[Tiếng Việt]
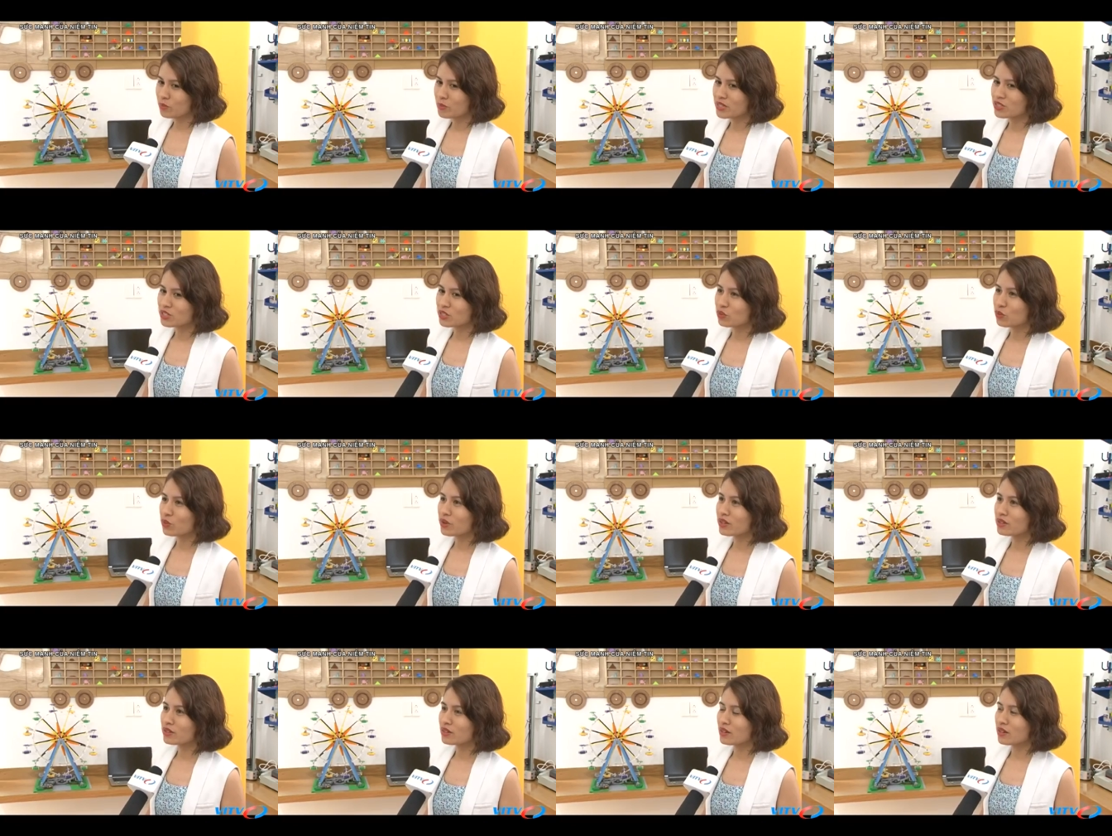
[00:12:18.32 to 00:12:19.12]
được biết chị
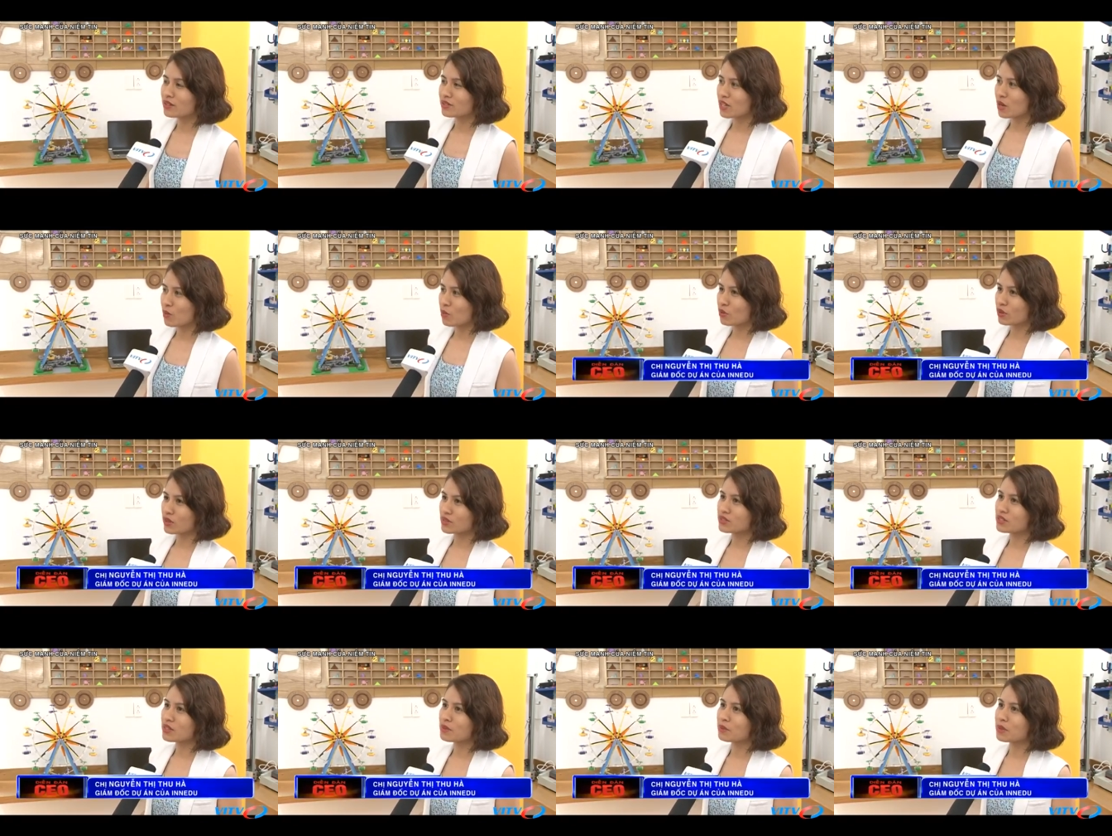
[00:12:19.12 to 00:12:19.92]
Quyên ở trong một
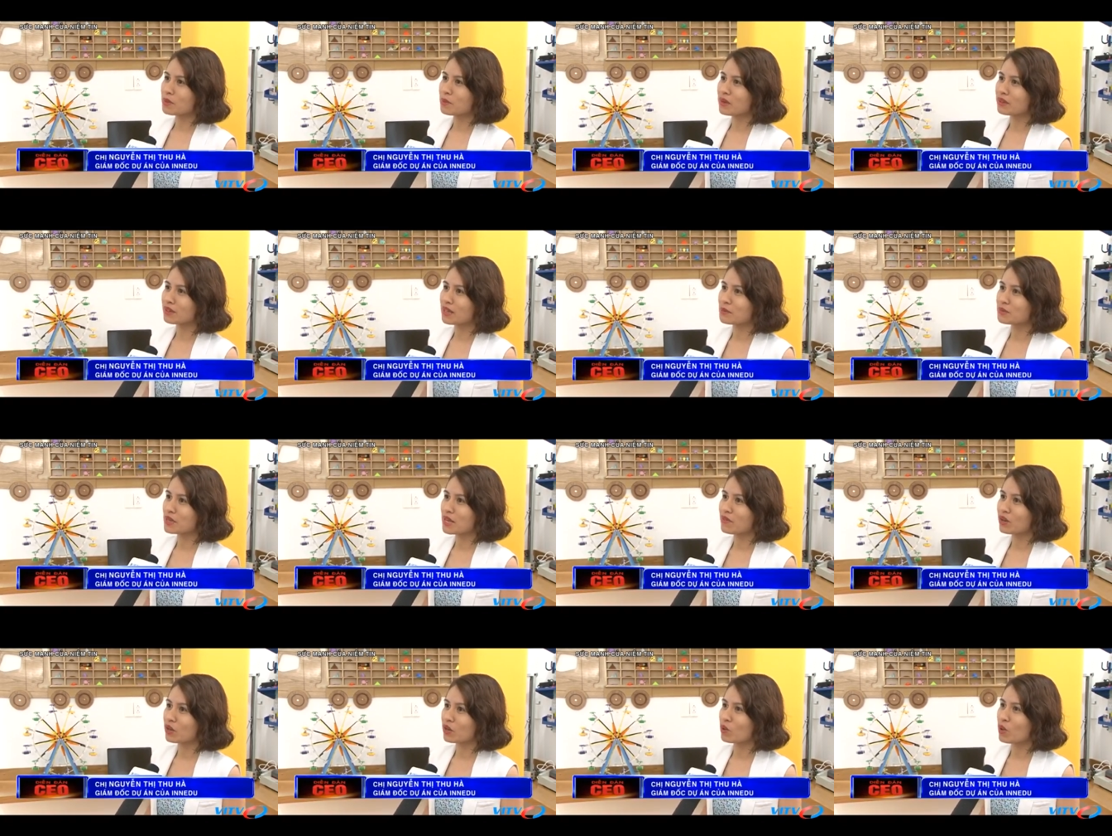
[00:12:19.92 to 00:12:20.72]
cái dịp khi mà tham
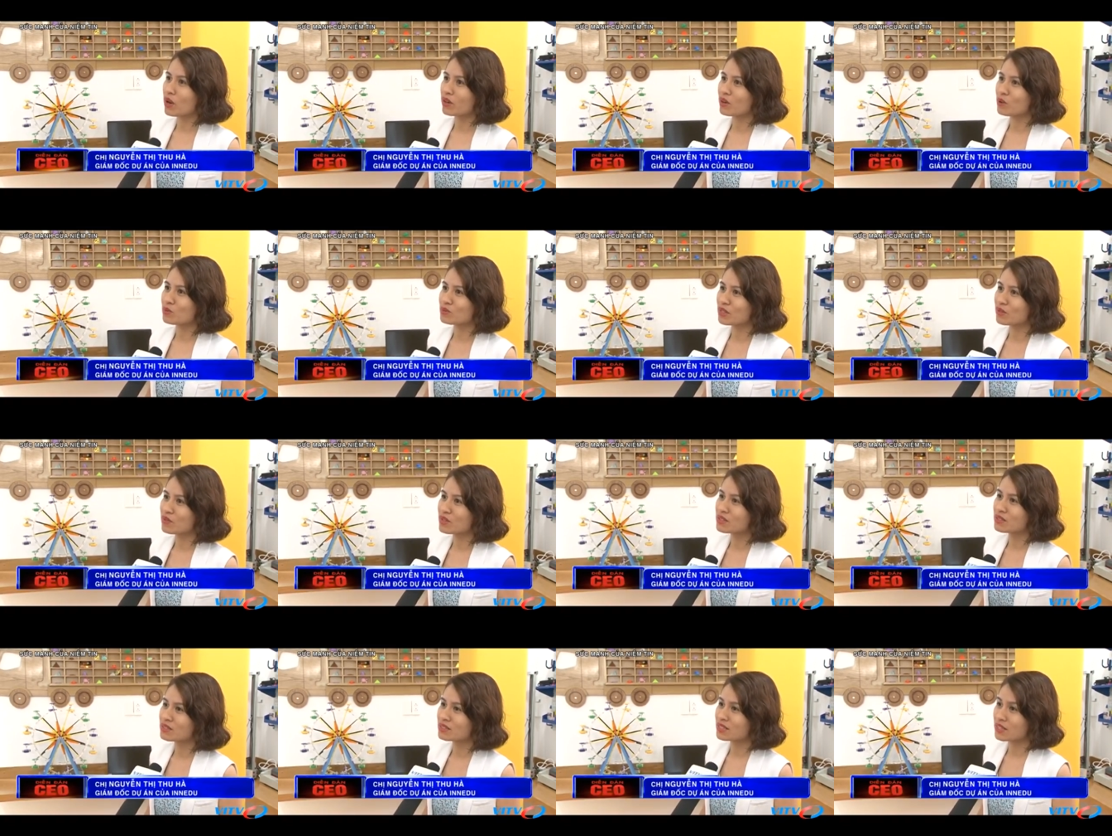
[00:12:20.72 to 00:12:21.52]
gia vào cái hoạt động giáo
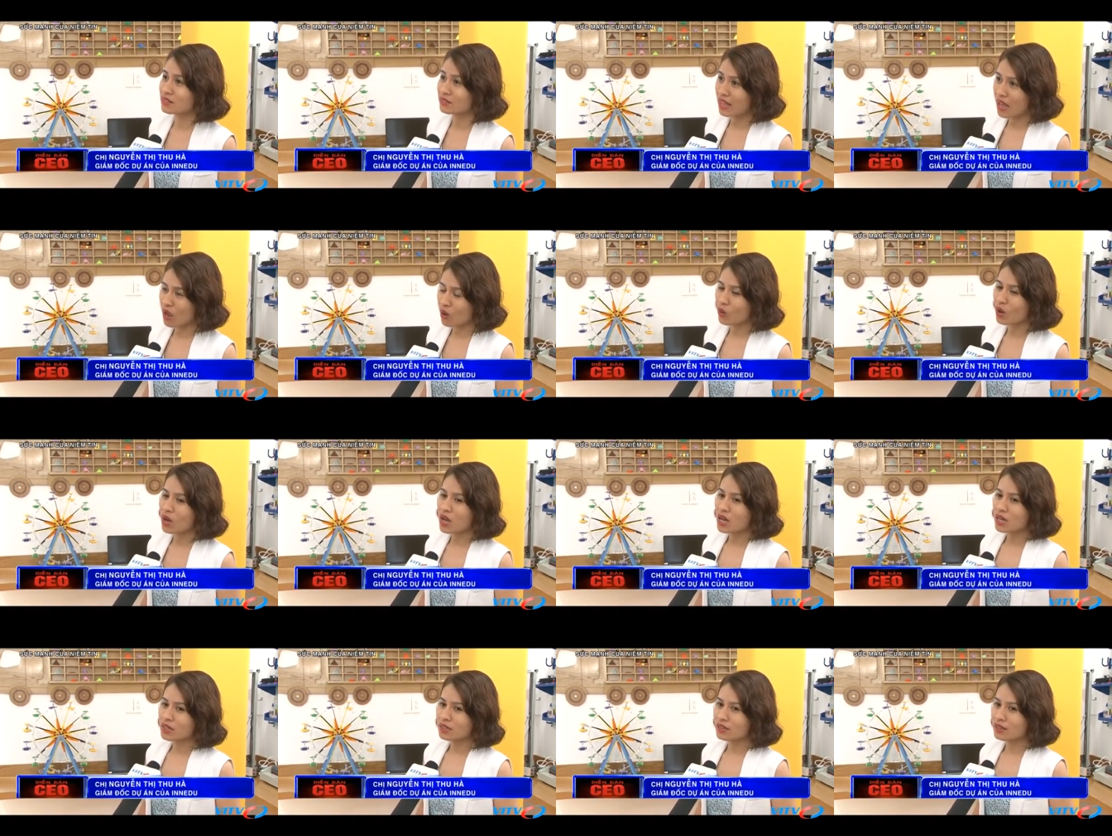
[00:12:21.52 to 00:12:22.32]
viên sáng tạo
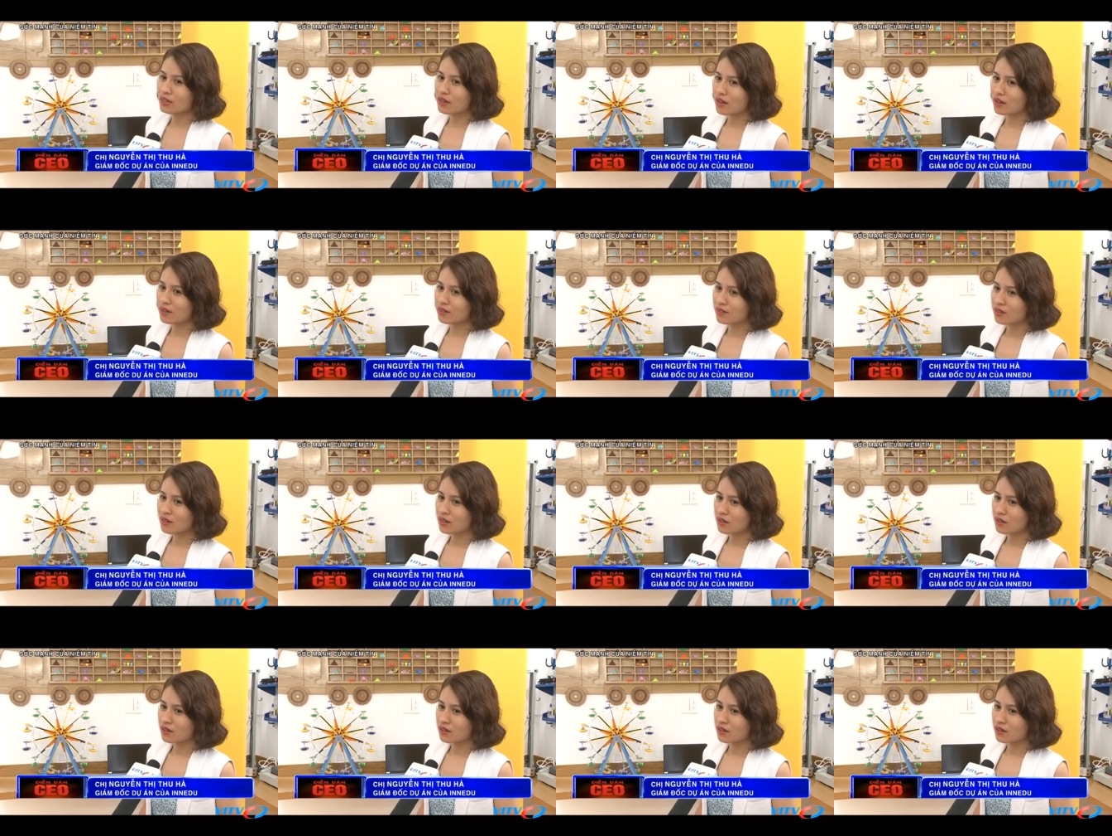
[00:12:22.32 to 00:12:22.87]
thì uh,